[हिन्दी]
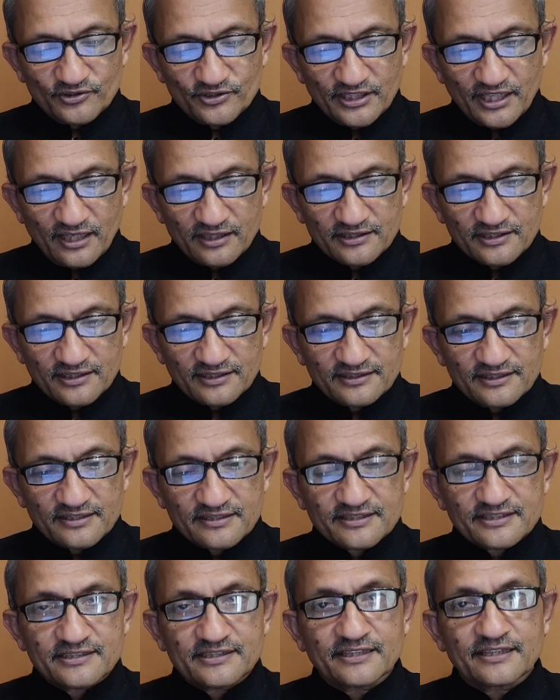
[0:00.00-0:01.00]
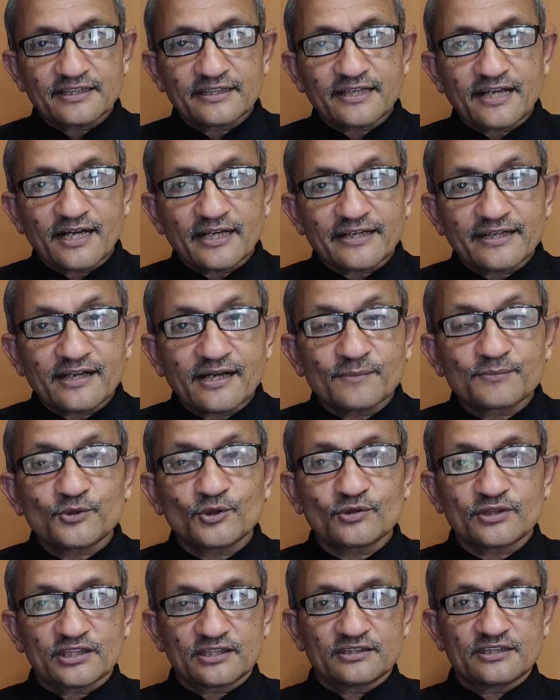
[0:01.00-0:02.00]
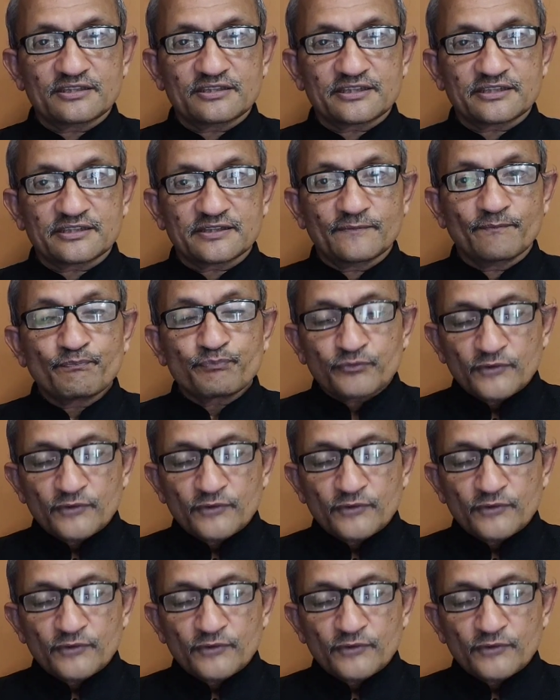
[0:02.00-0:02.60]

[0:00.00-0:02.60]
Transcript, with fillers: याद रखना चाहिए कि क्या क्या आपको करना चाहिए